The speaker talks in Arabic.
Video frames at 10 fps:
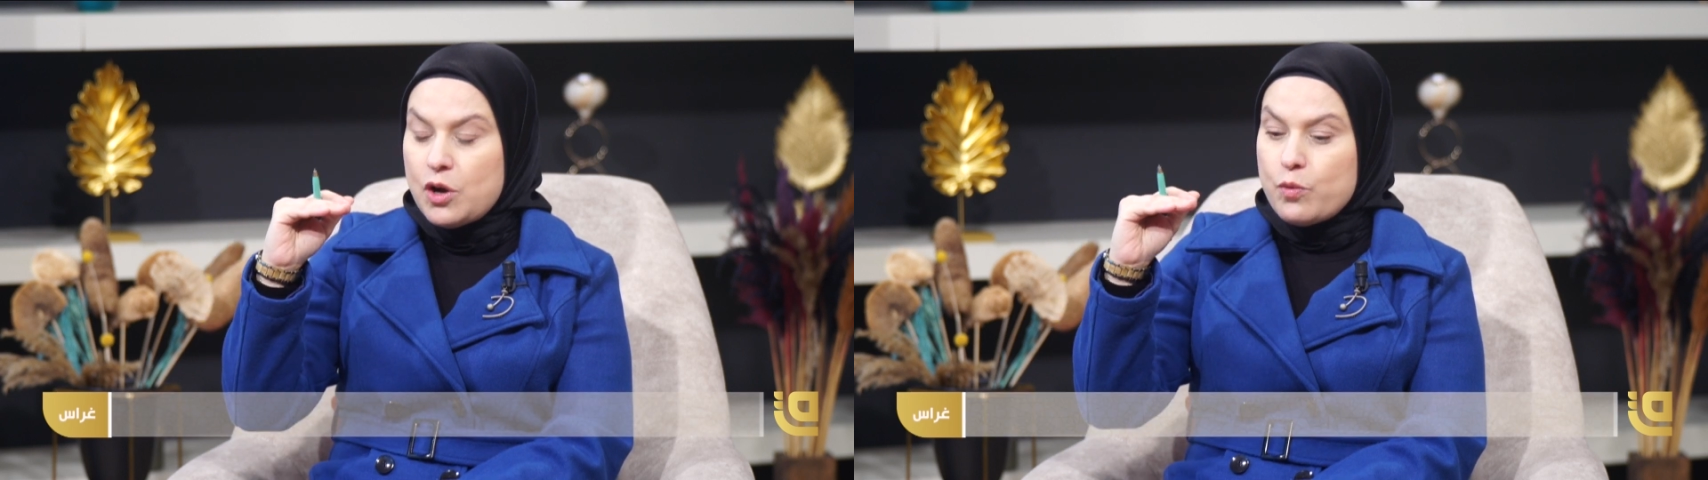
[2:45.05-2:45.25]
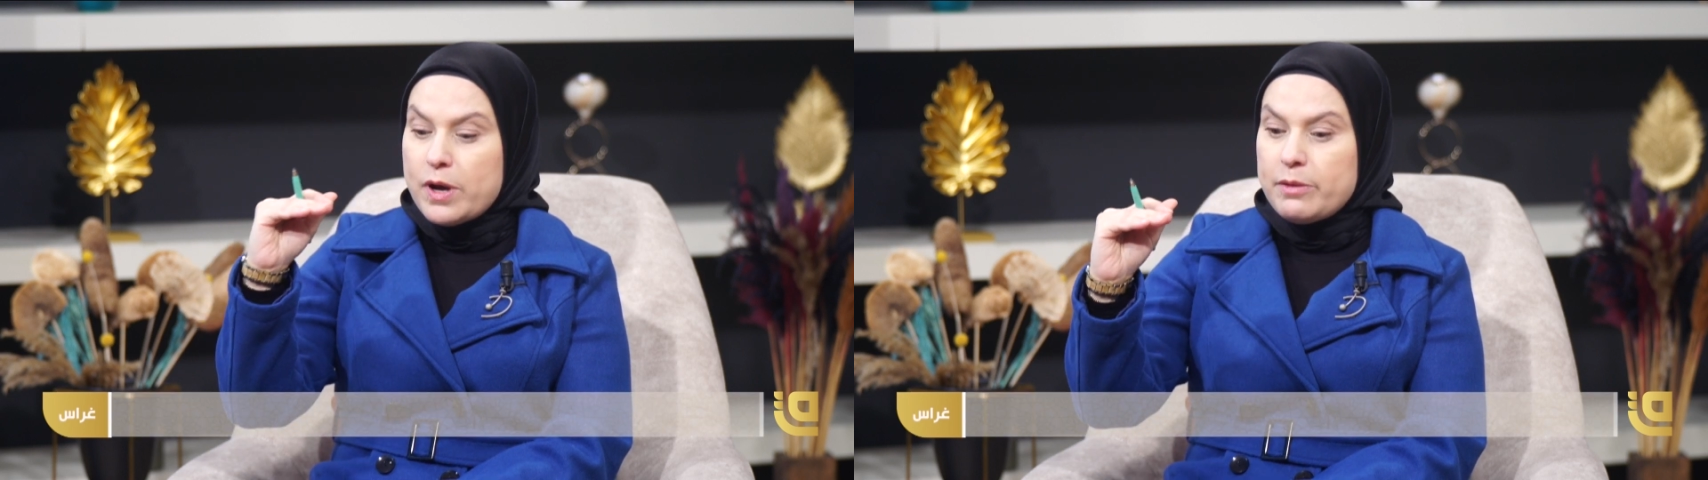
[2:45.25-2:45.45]

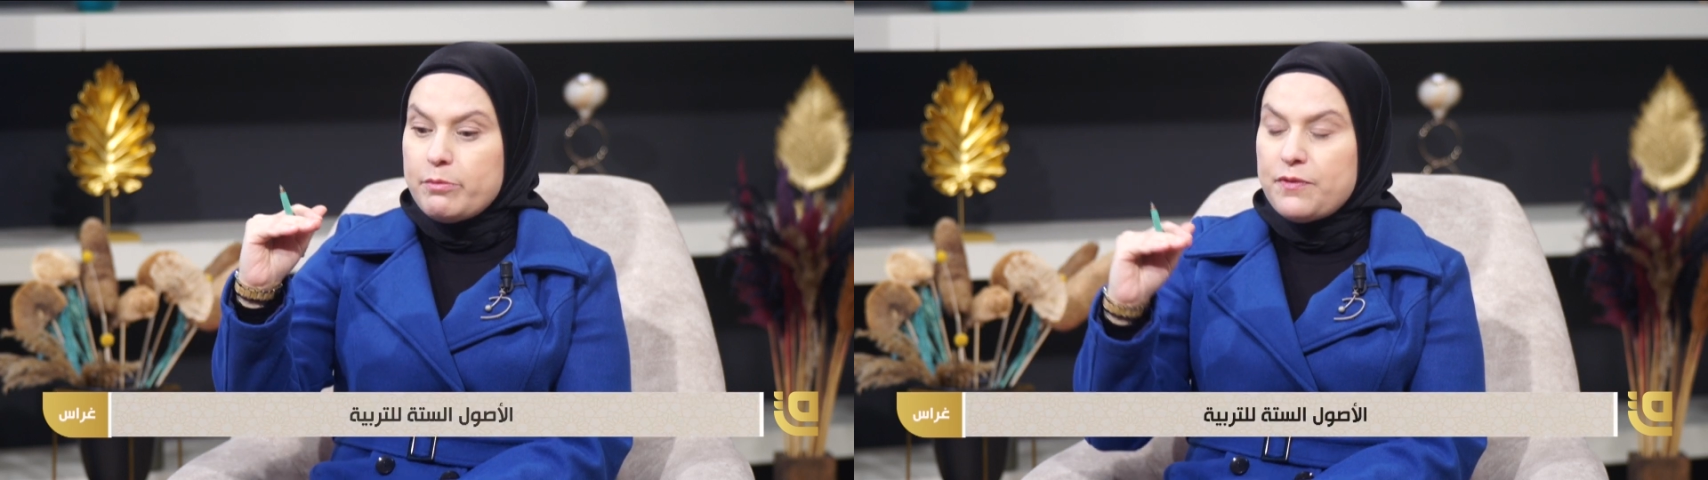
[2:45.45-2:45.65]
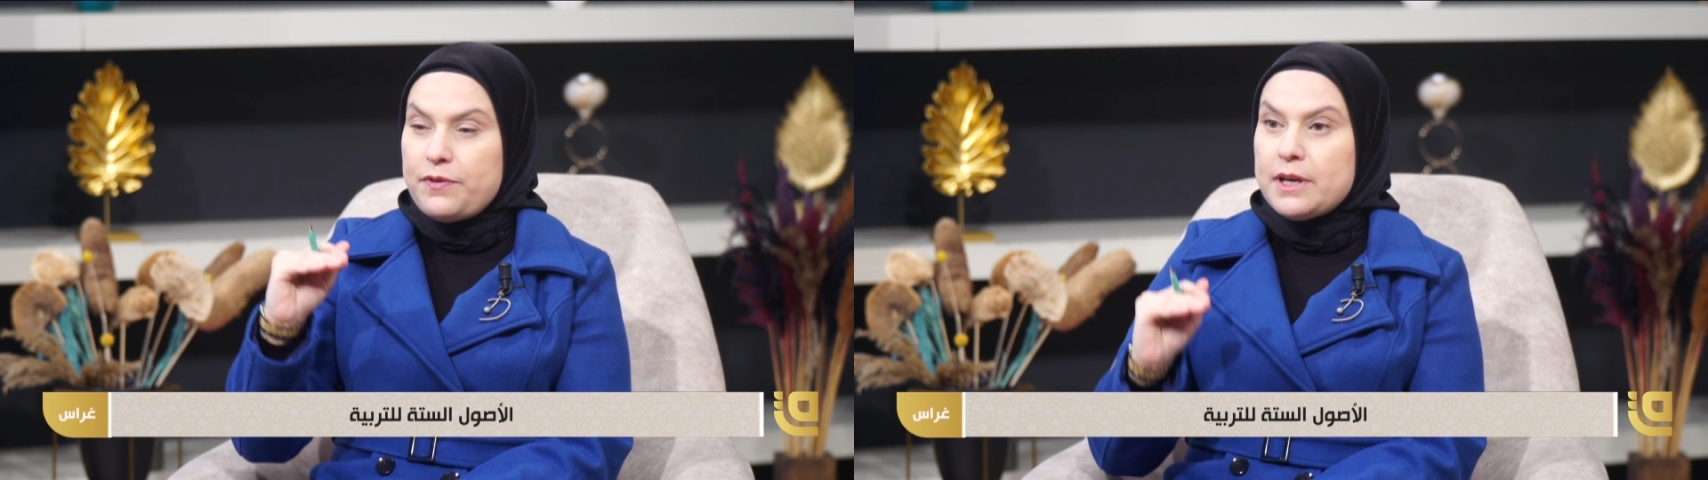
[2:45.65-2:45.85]

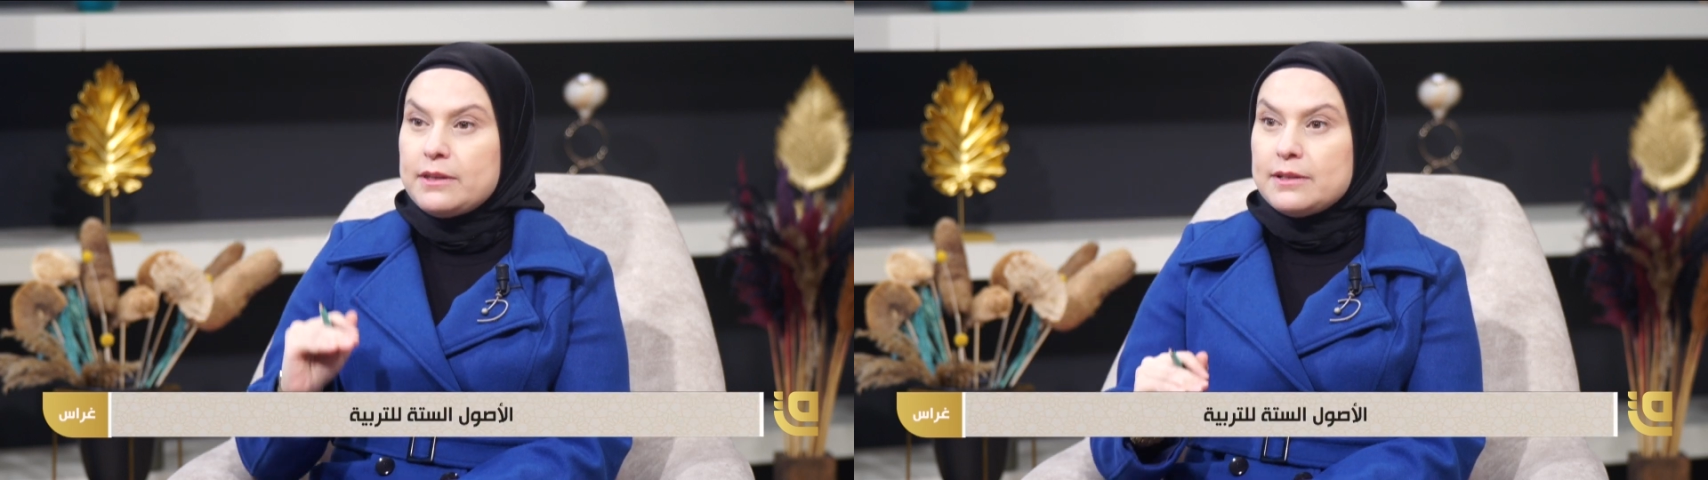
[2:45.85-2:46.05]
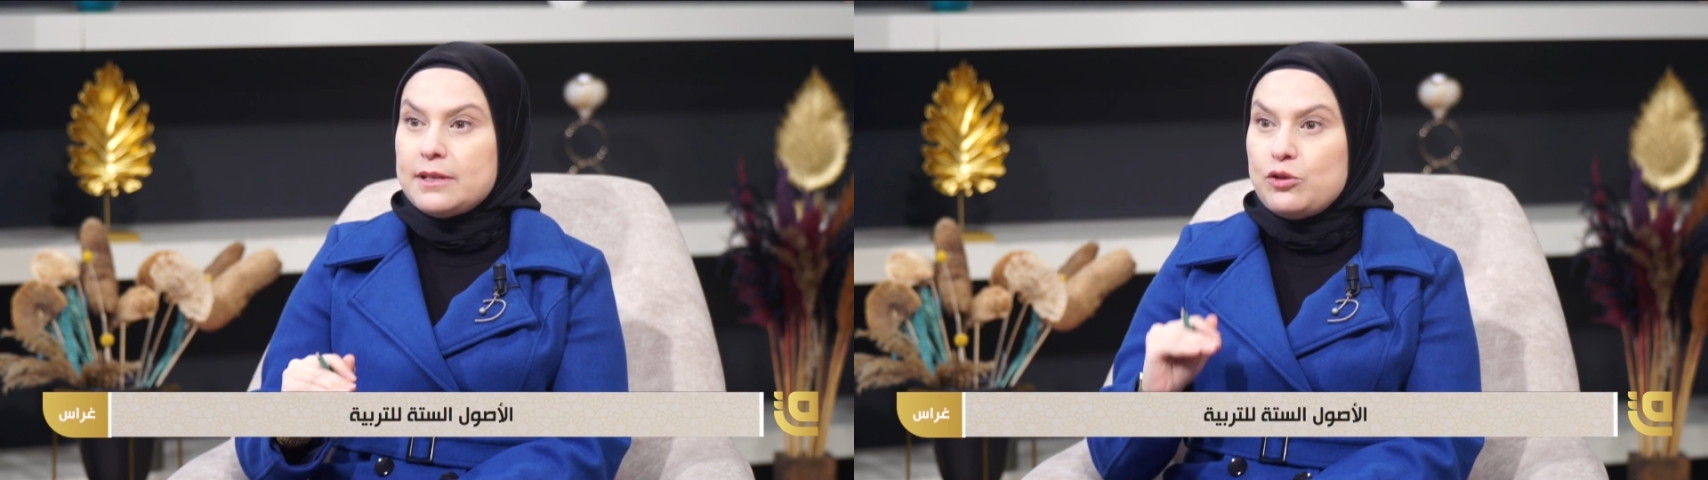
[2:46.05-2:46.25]
وإما فيها
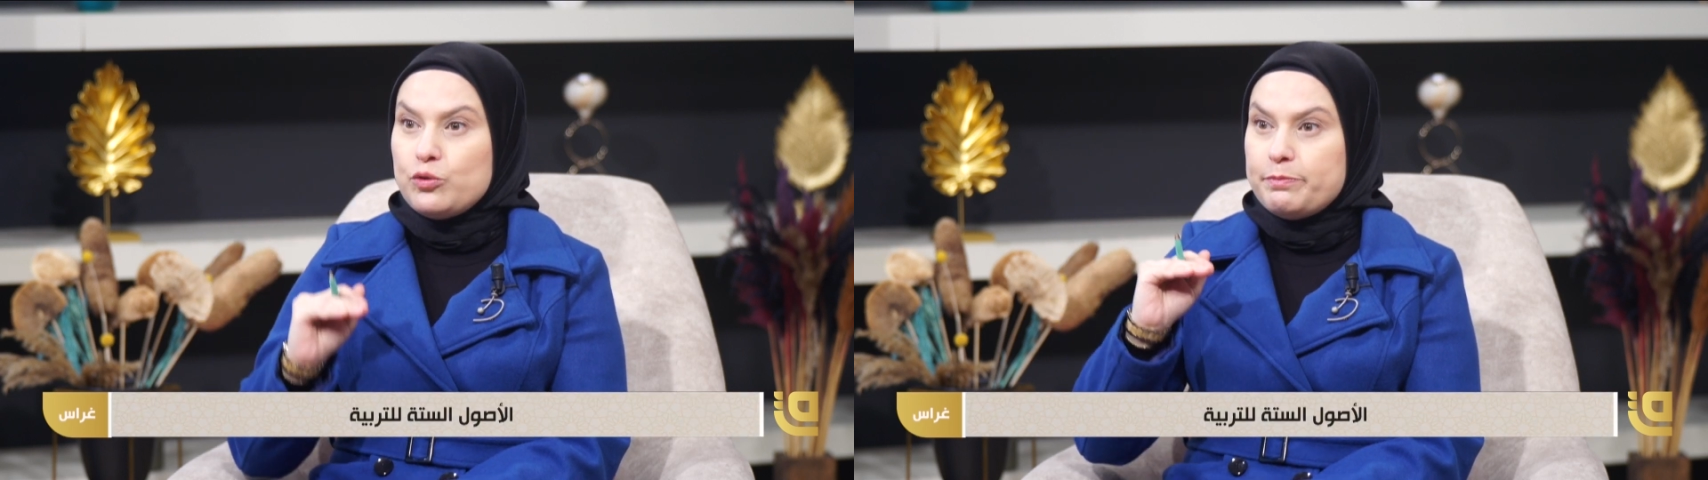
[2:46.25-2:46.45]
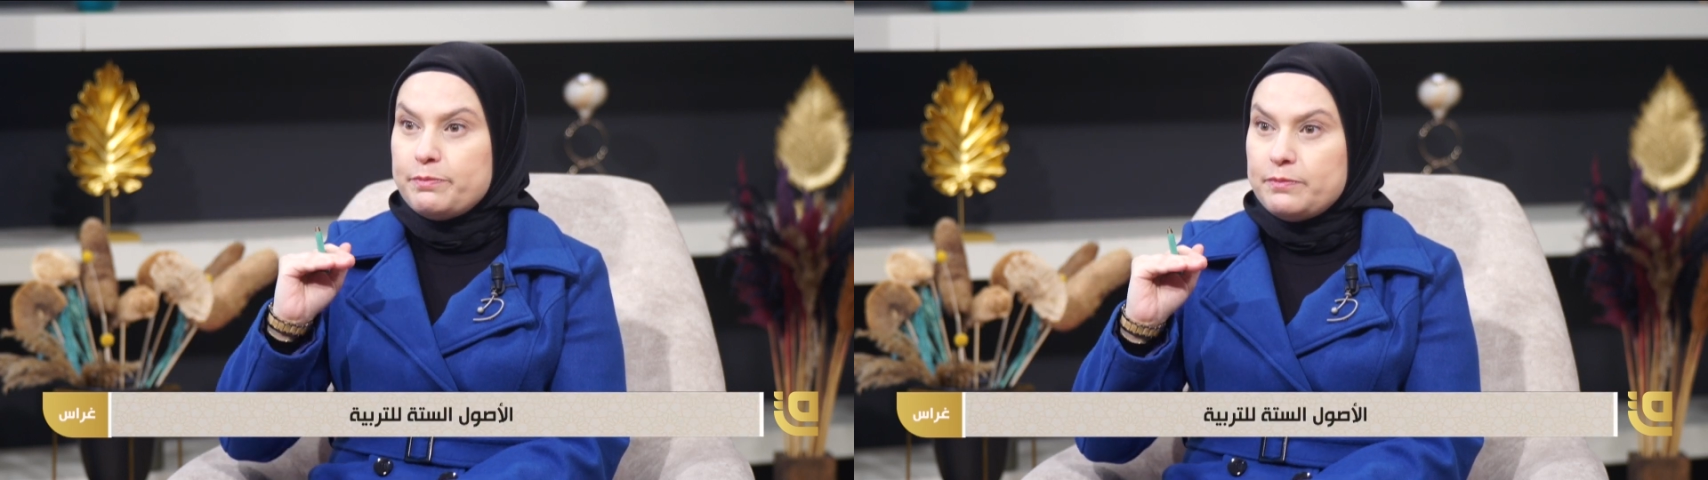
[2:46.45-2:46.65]

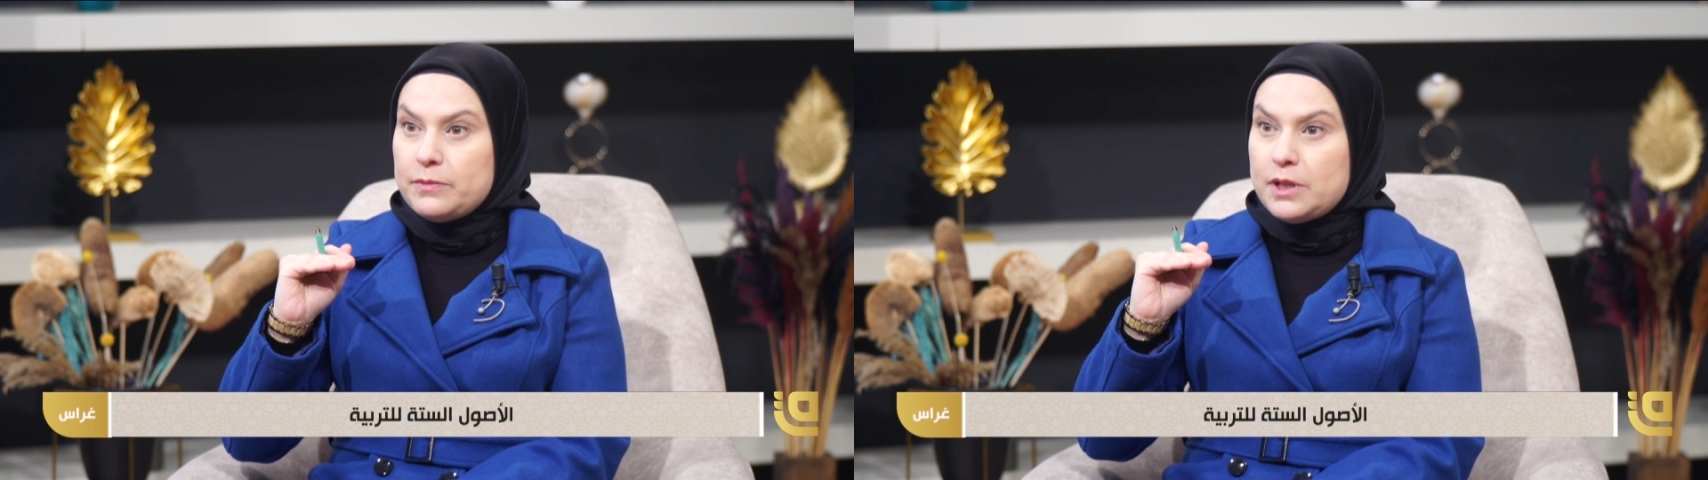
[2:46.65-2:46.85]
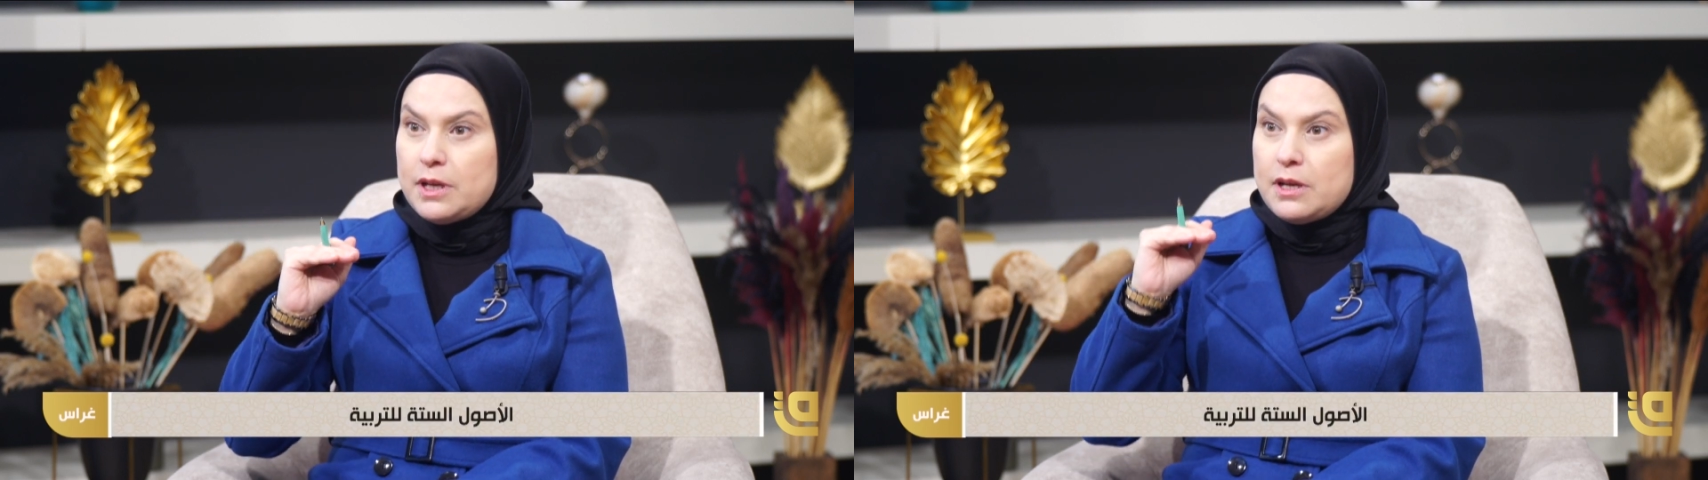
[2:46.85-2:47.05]
تسيب
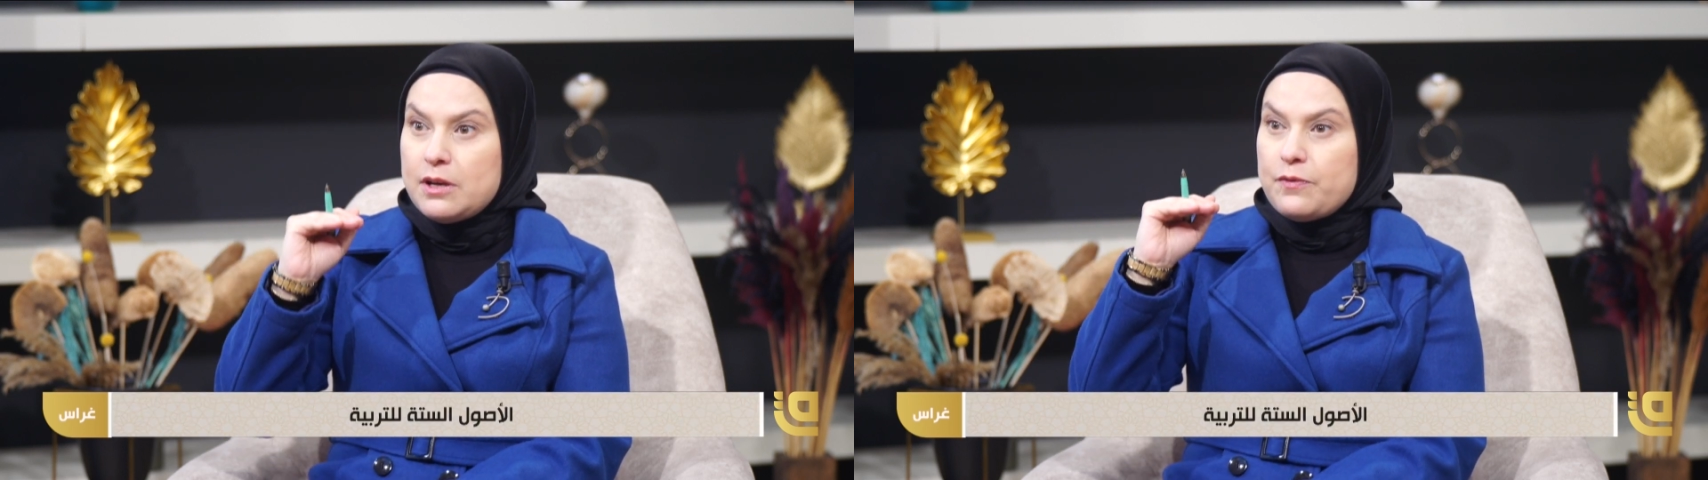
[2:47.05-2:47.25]
صحيح